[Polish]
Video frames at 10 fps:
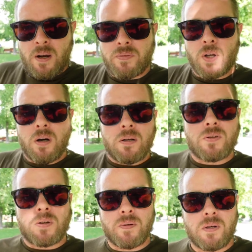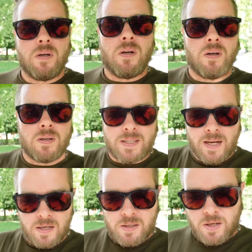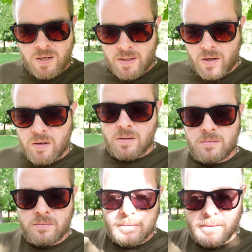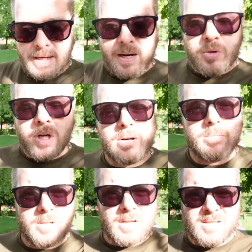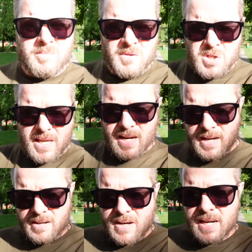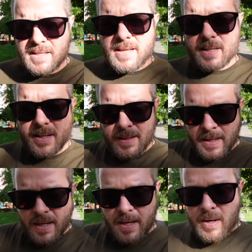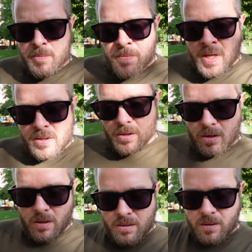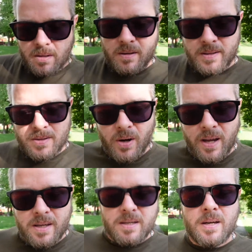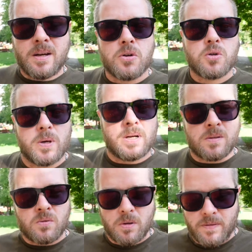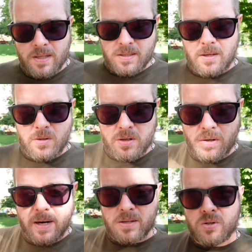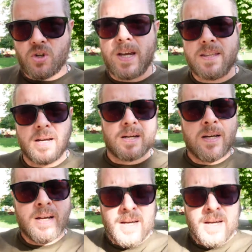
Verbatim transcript: w to, żeby znaleźć tego najlepszego, bo nie chcę mówić idealnego, kandydata. To z kolei kosztuje nas dużo więcej, jeżeli się okaże, że jednak